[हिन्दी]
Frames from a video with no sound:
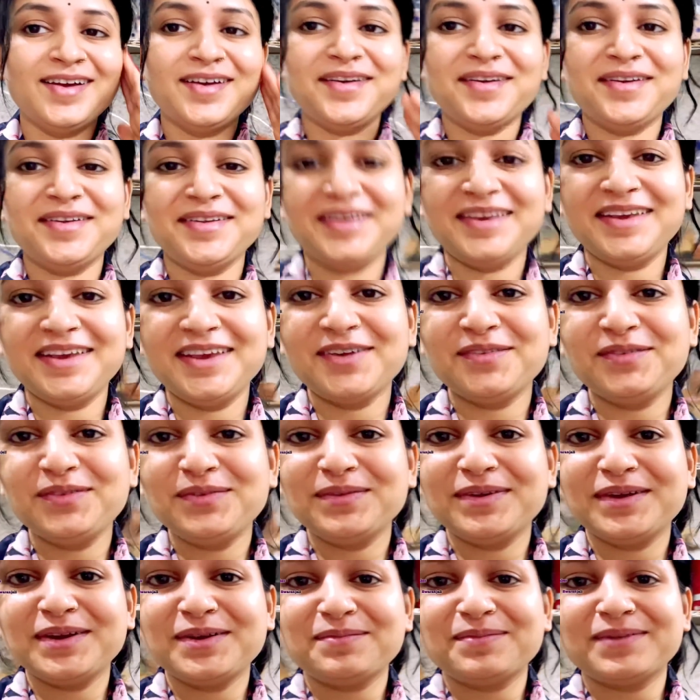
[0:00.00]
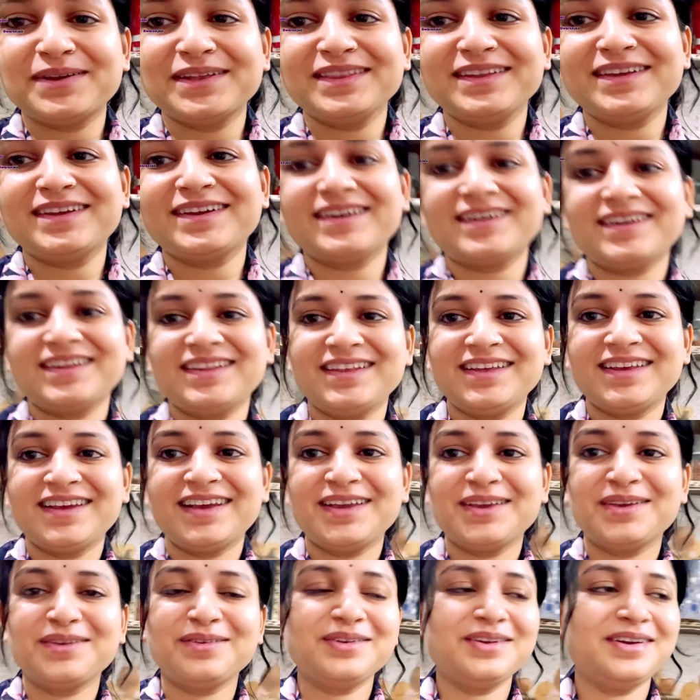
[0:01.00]
और घी अभी मैंने बंद कर दिया
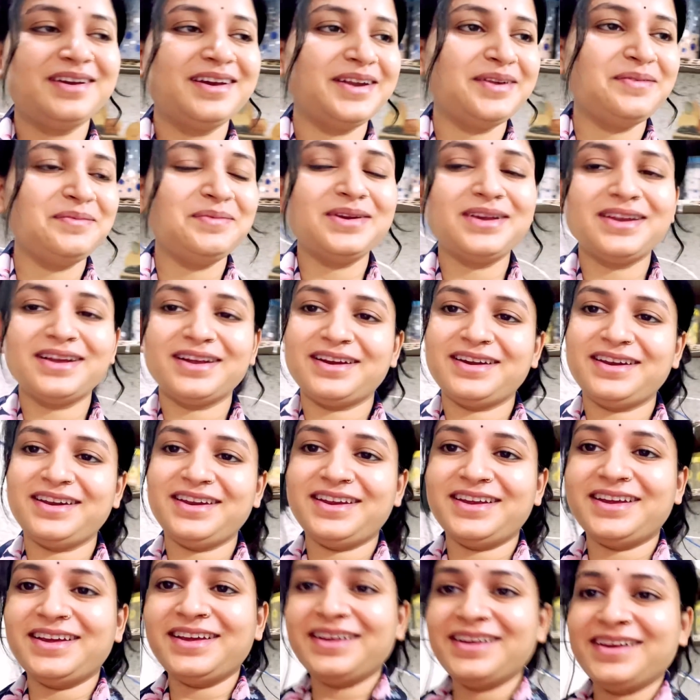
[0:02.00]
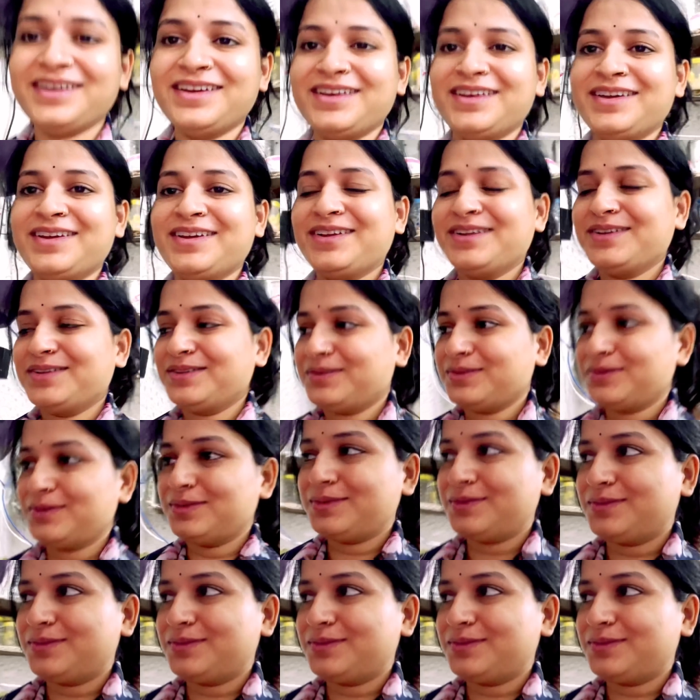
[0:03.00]
है क्योंकि गर्मी लग रही है तो